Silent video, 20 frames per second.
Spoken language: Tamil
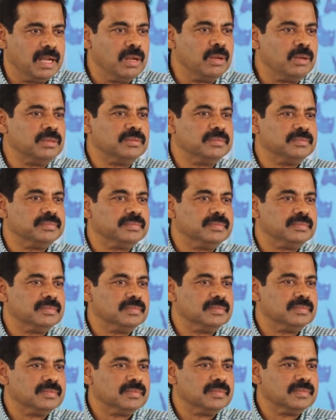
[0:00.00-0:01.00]
ஹலோ
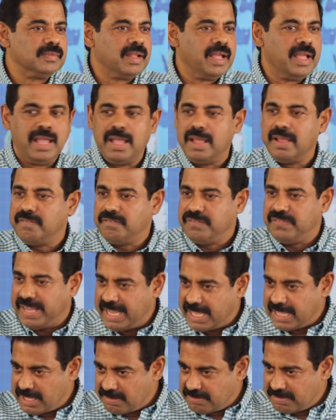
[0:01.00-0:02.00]

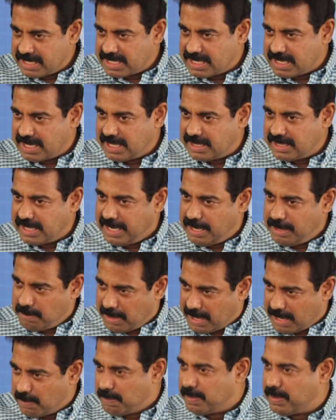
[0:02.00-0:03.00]
வேத வசனத்தை நீ
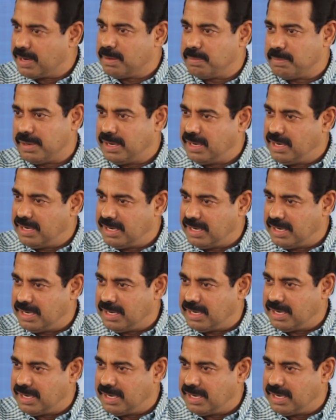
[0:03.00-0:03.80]
மனப்பாடம் பண்ணு